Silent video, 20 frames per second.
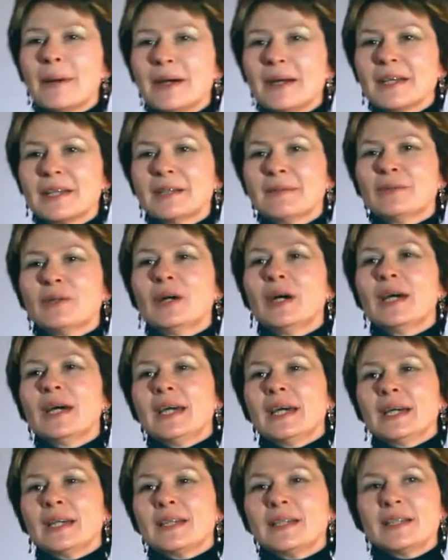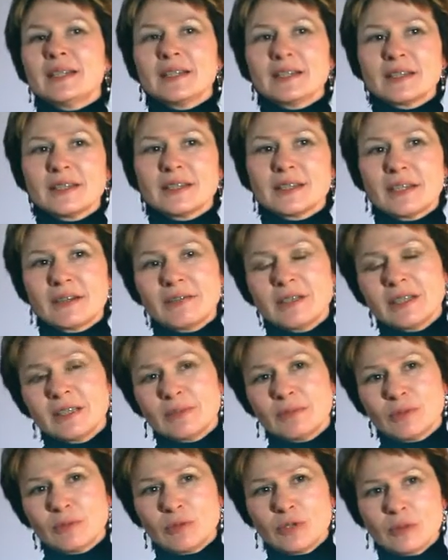Поэтому, если
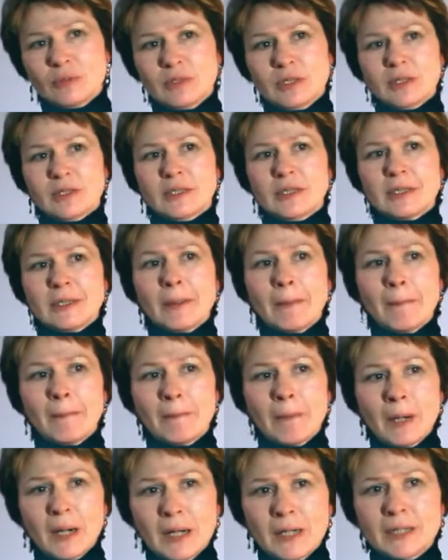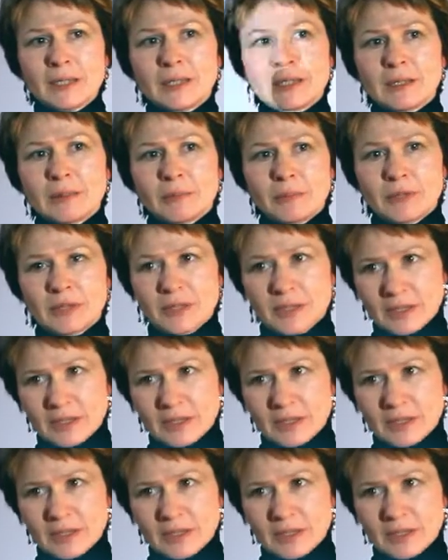давайте мы будем делать маленькие